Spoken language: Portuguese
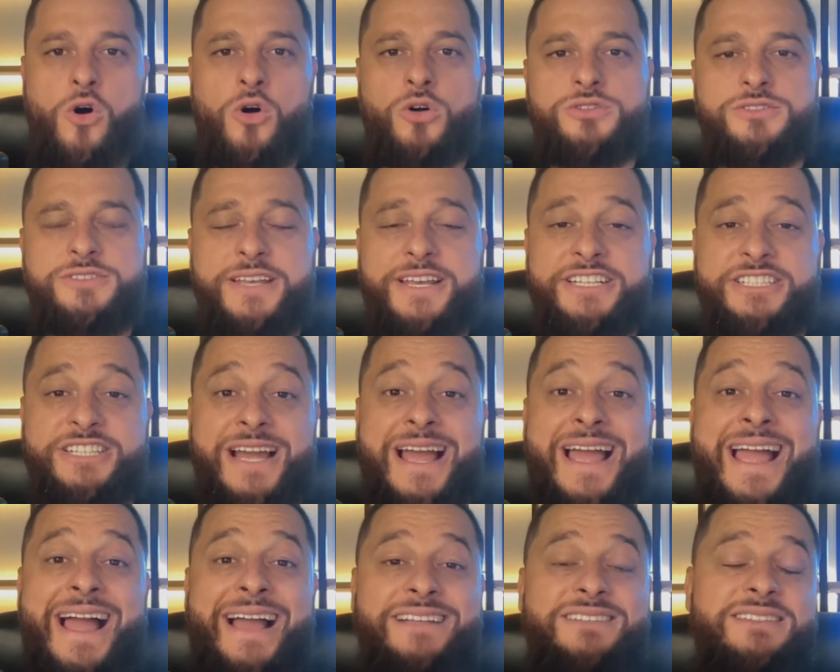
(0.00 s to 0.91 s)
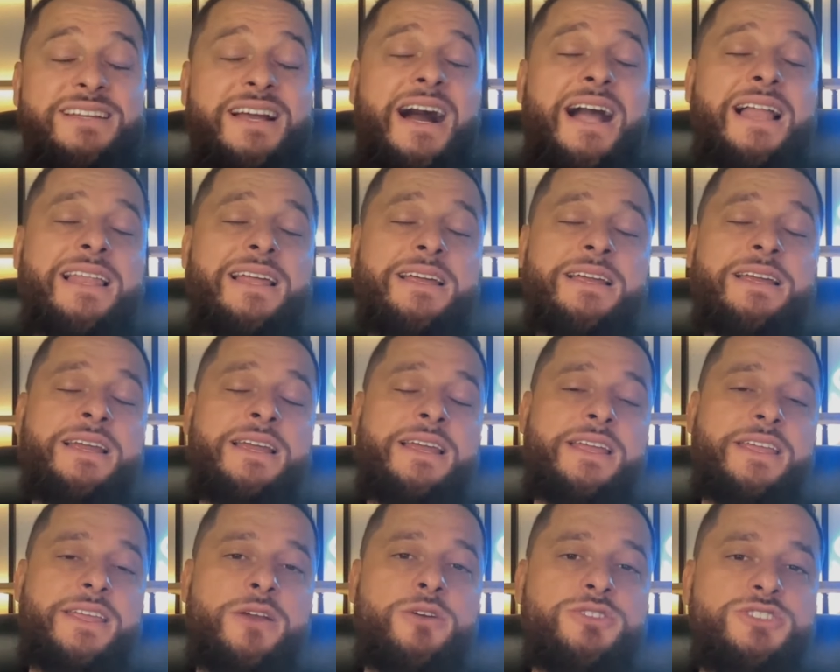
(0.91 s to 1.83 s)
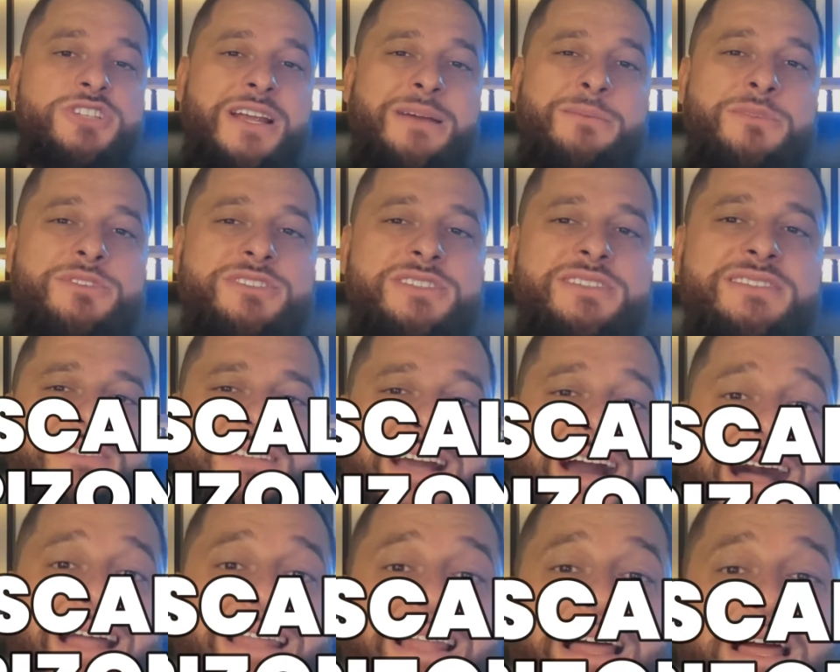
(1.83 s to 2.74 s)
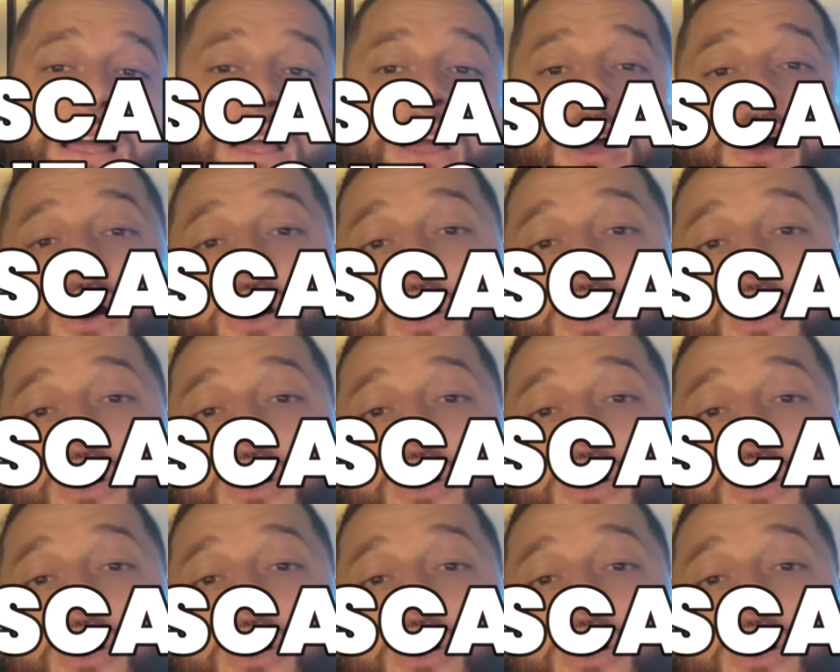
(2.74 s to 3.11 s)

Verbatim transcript: Ou seja, é a escala que eu chamo de escala